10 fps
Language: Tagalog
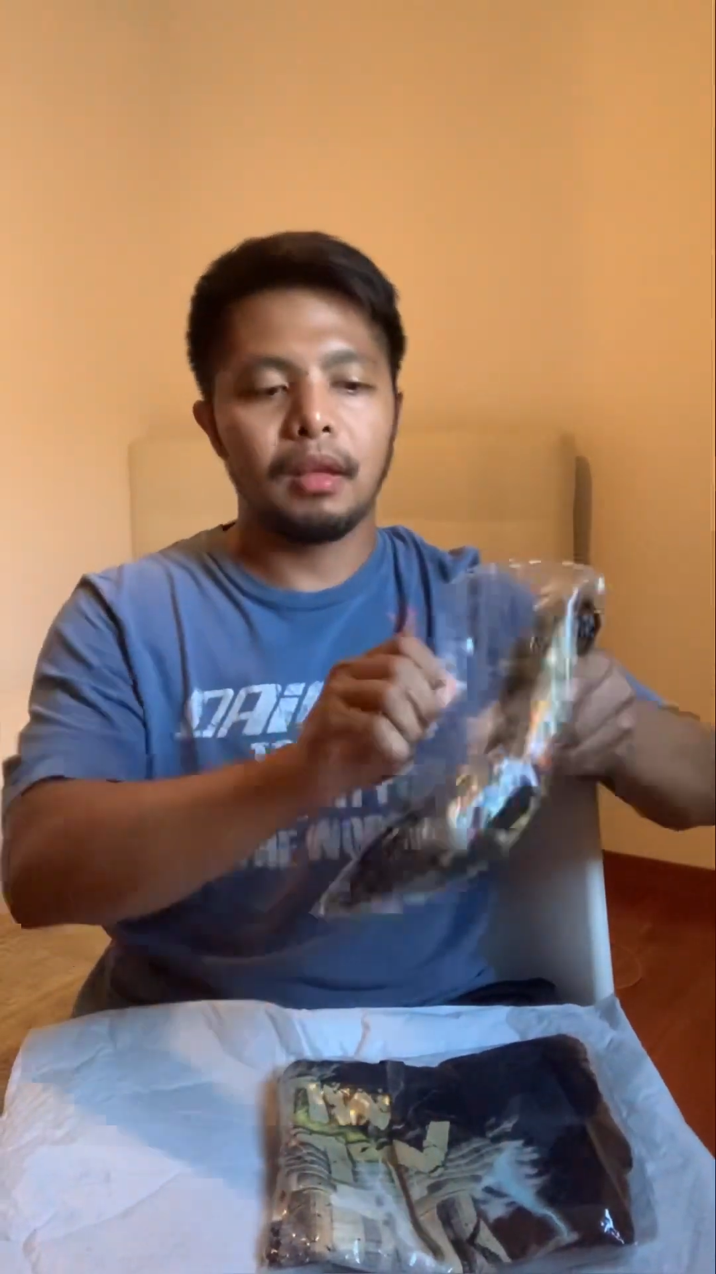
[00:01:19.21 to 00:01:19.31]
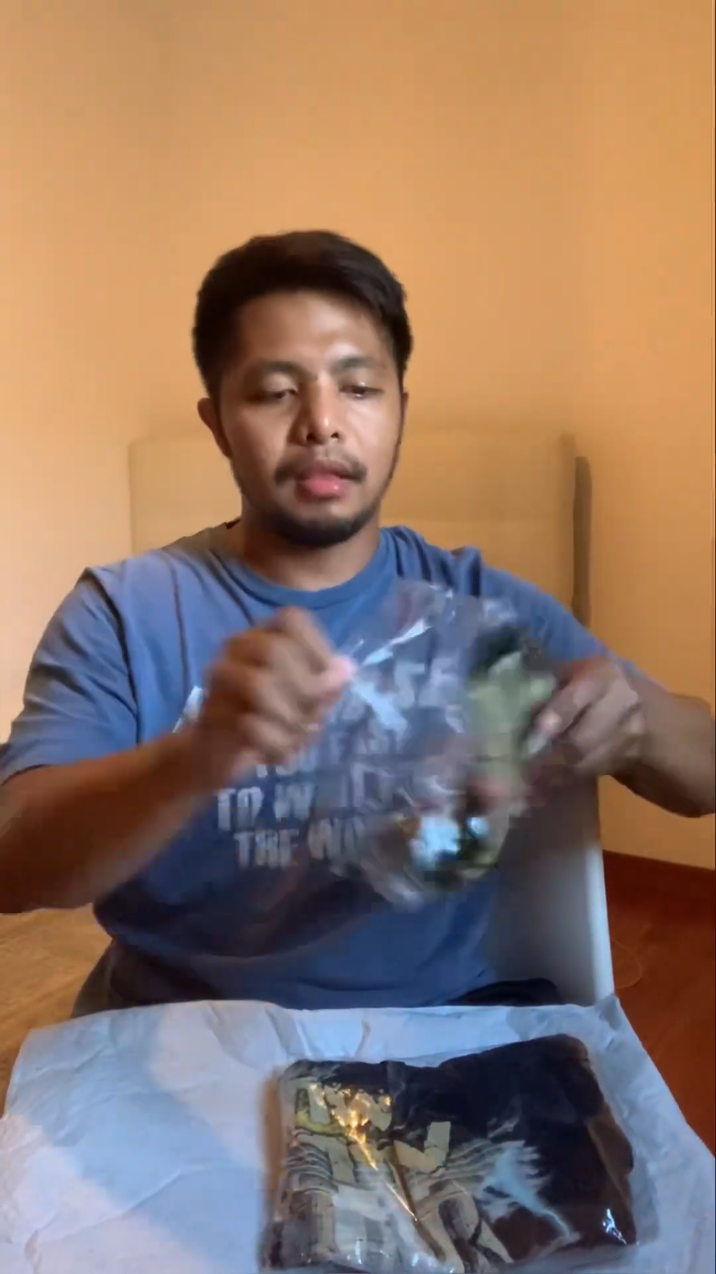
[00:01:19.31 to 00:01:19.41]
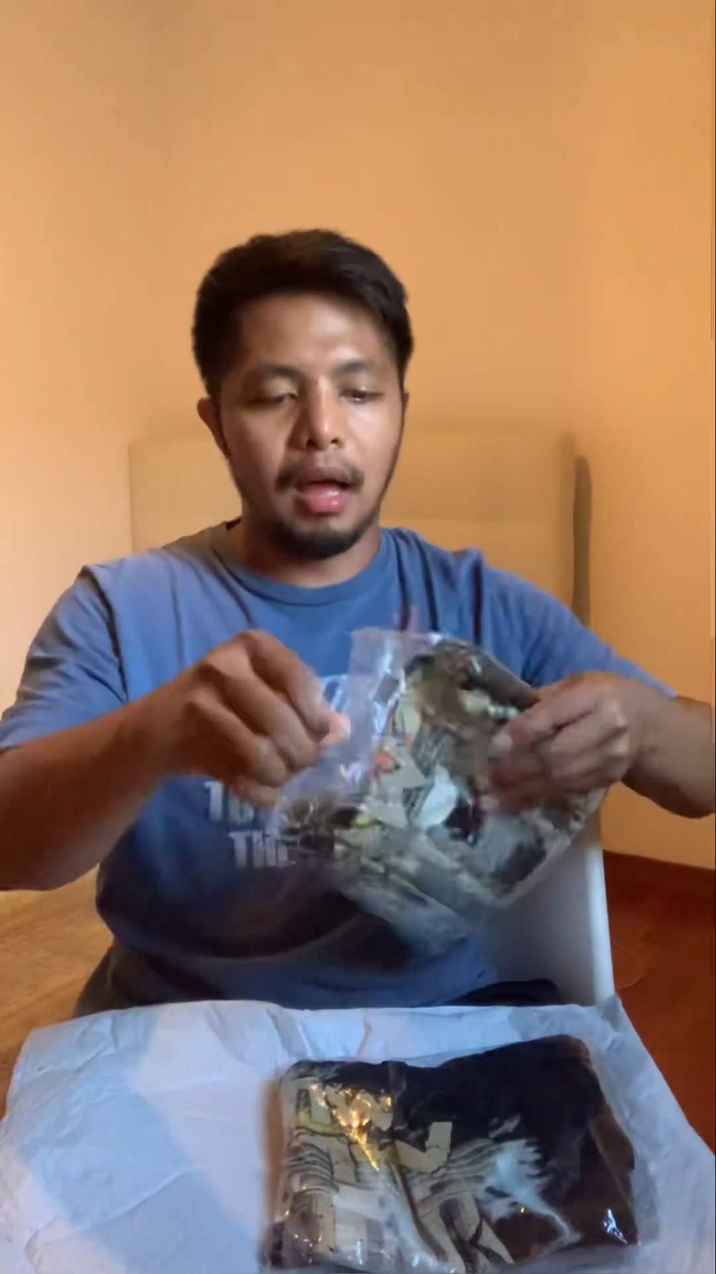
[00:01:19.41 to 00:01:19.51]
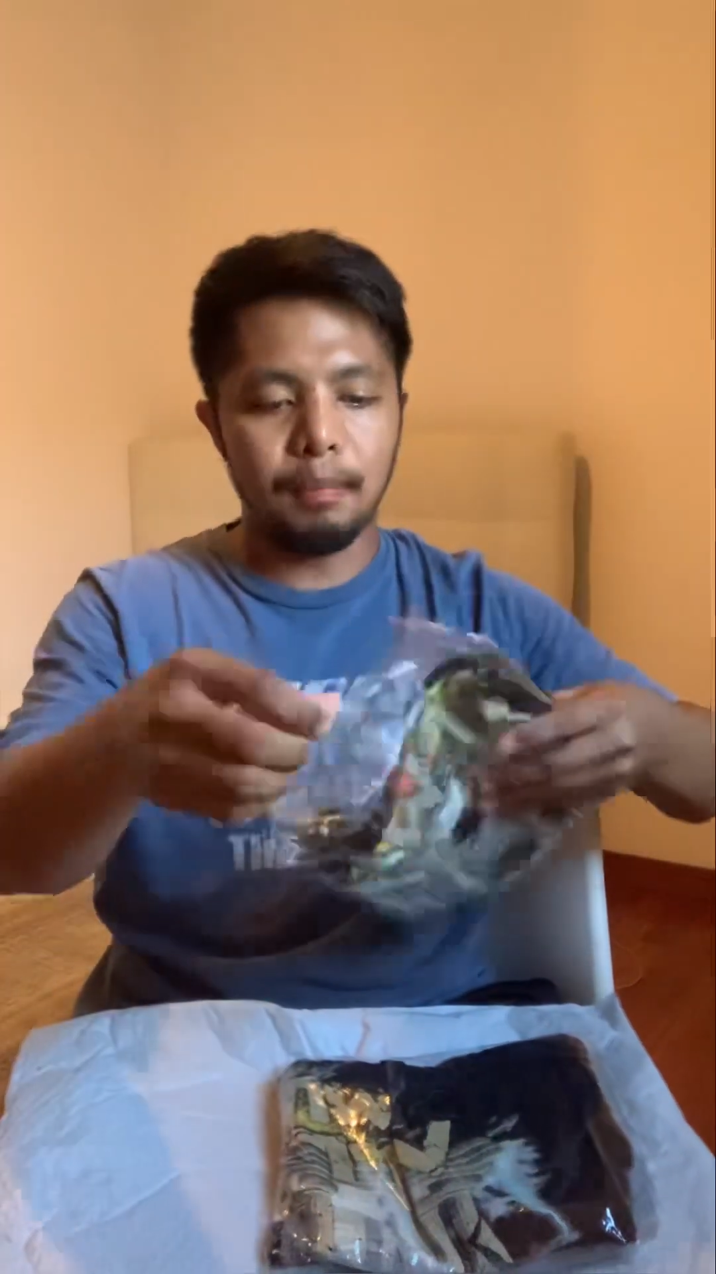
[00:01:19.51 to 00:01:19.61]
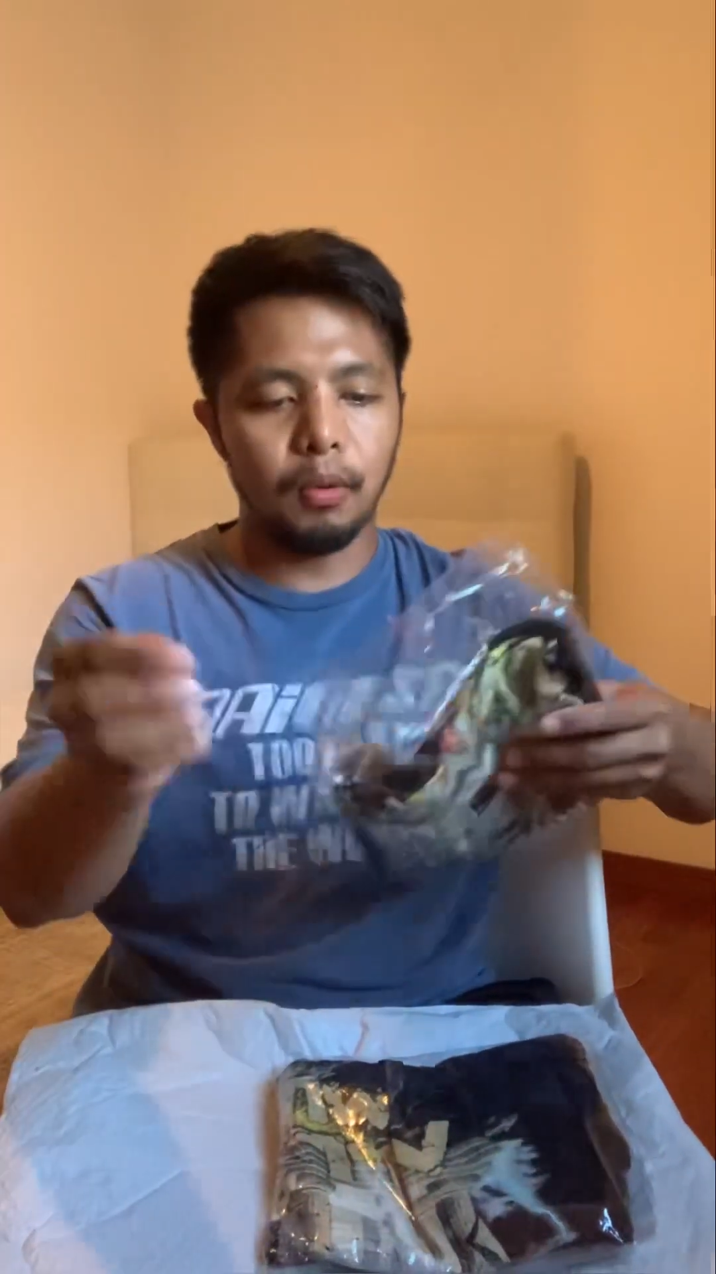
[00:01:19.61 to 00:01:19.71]

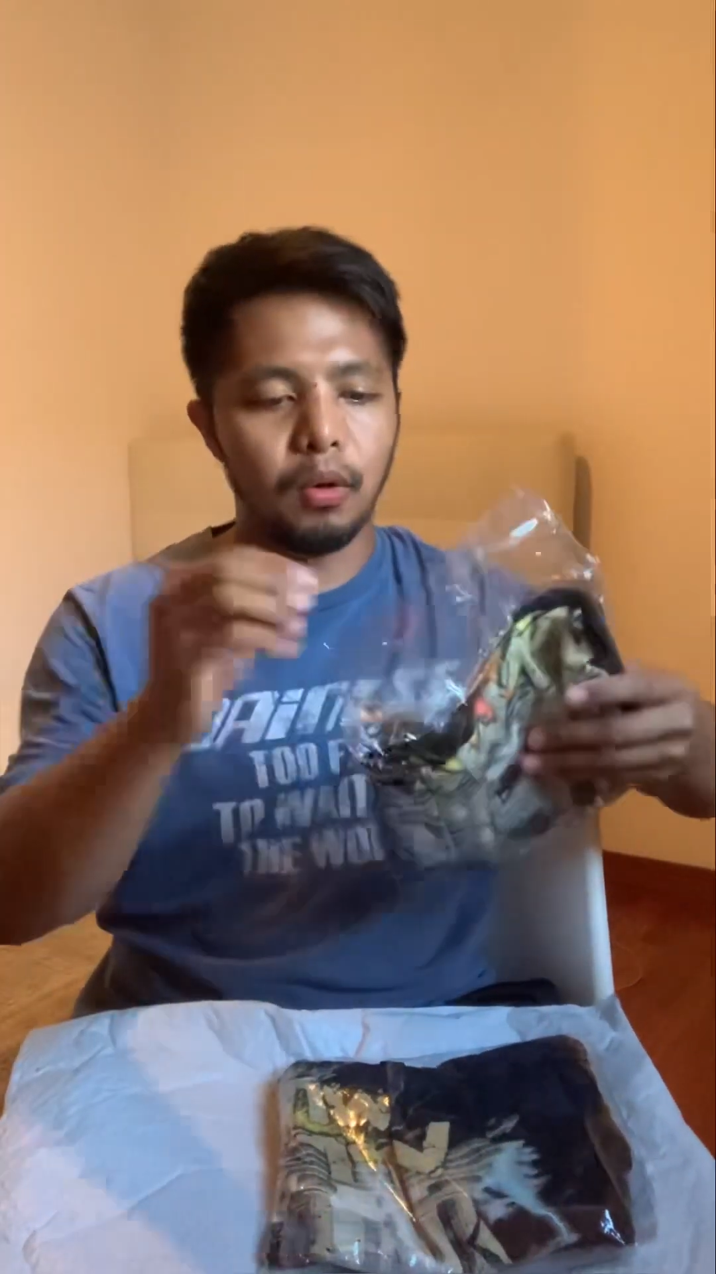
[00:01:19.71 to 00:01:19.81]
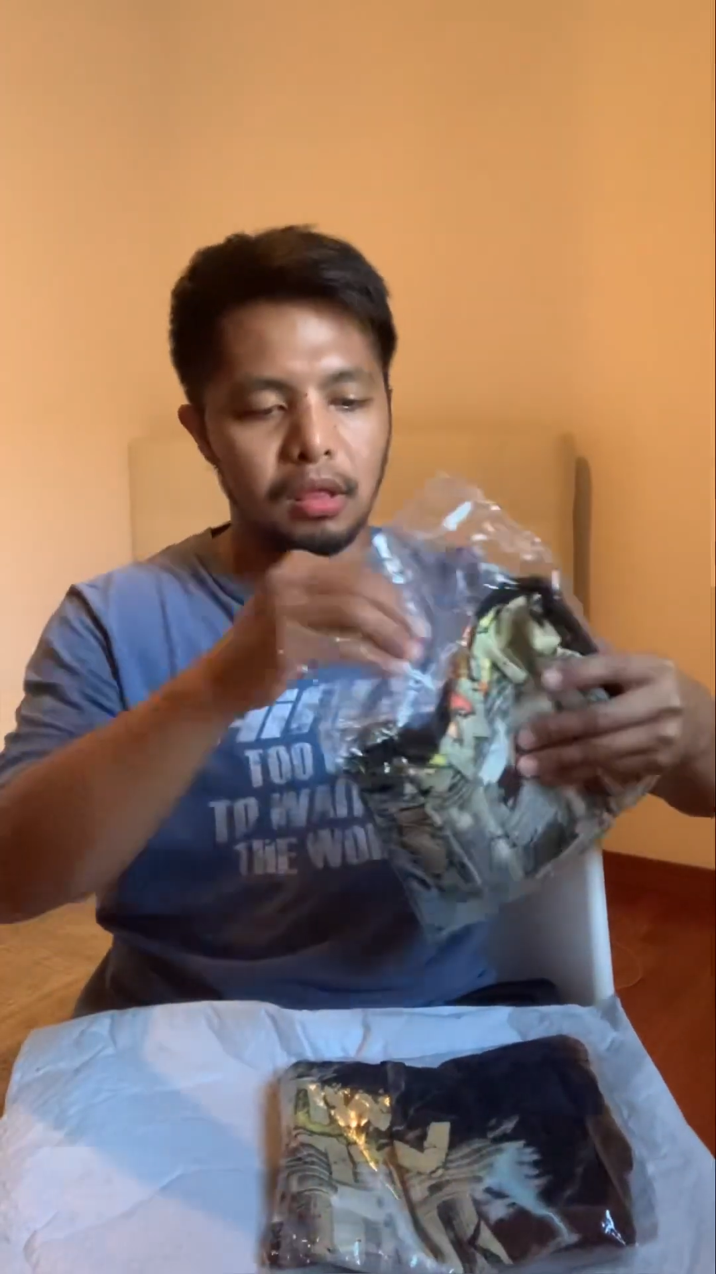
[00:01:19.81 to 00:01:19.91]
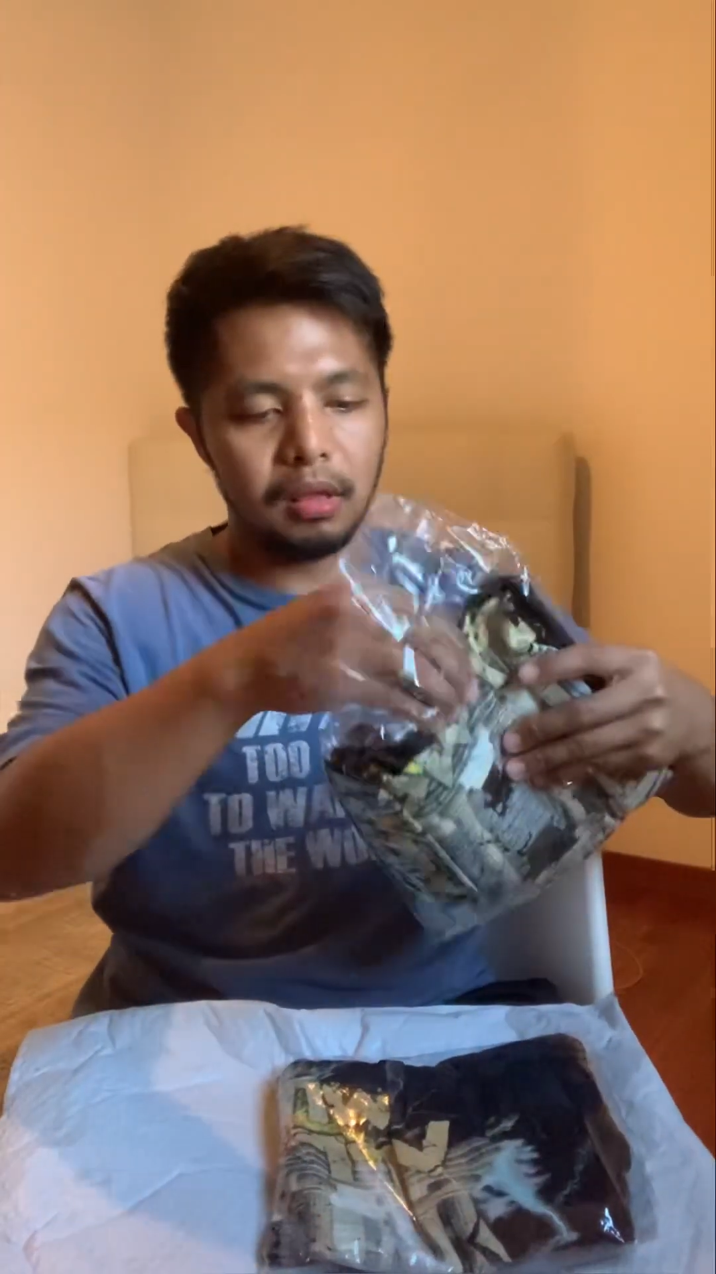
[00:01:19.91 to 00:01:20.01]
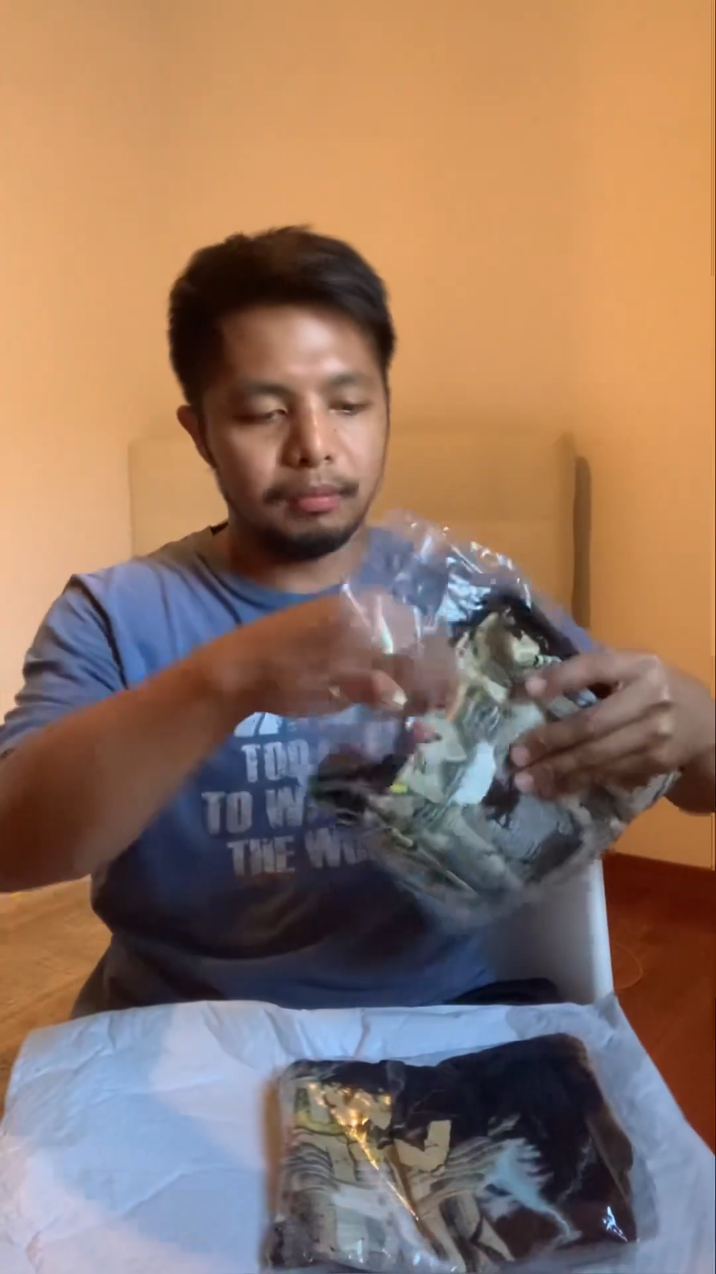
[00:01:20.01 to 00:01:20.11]
Tapos,